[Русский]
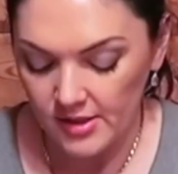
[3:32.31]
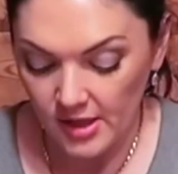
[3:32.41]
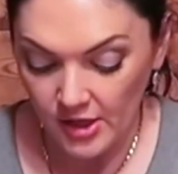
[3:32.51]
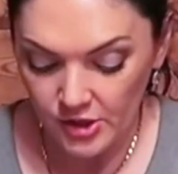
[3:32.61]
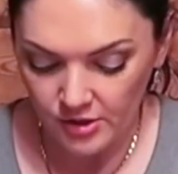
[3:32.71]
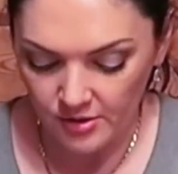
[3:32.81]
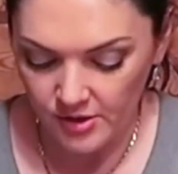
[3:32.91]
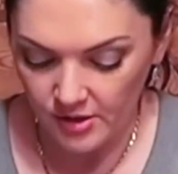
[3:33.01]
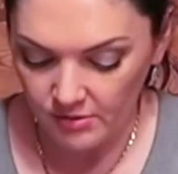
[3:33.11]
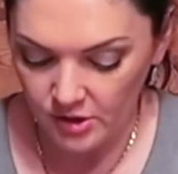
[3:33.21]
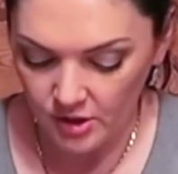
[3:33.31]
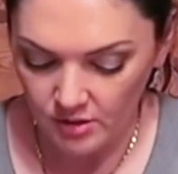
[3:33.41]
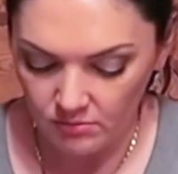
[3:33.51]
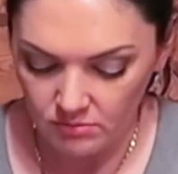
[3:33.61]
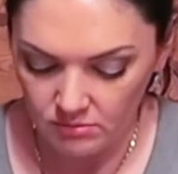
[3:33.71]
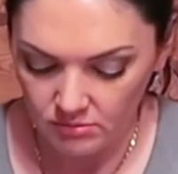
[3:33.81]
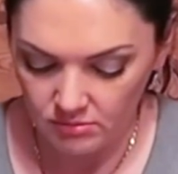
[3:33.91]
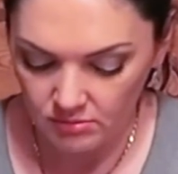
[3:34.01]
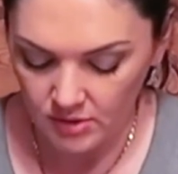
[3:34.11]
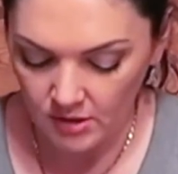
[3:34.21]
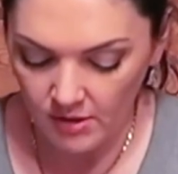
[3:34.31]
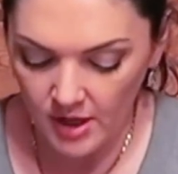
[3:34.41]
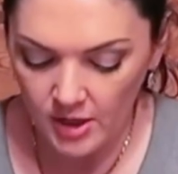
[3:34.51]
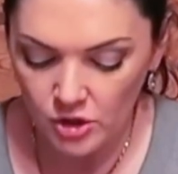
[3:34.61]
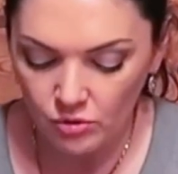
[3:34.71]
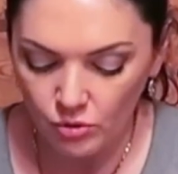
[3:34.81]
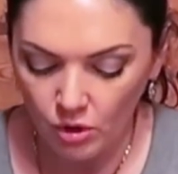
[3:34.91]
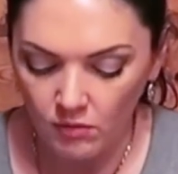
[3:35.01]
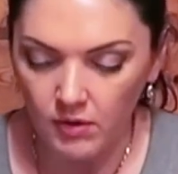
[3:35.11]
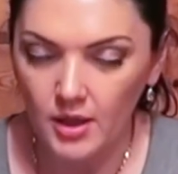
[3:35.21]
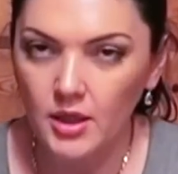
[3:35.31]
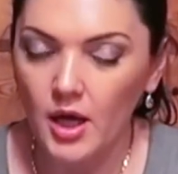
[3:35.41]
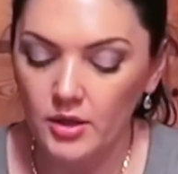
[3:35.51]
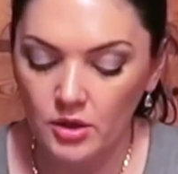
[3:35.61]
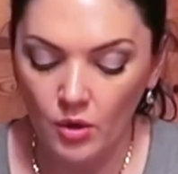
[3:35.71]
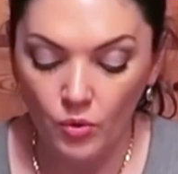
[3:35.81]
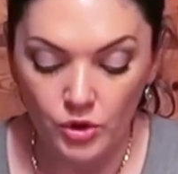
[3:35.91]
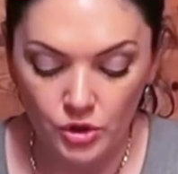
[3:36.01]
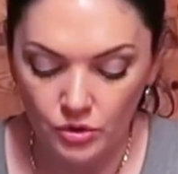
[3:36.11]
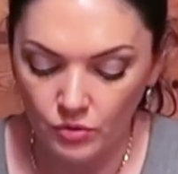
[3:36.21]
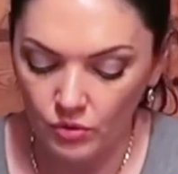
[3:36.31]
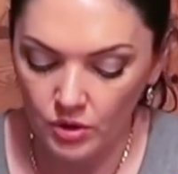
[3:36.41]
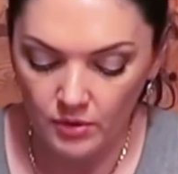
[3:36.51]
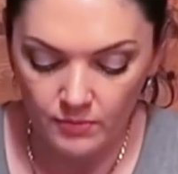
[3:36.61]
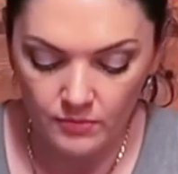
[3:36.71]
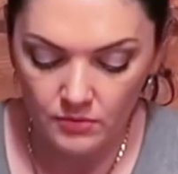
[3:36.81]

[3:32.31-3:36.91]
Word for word: Значит, девочки, говорят, что ее хватает на очень долго.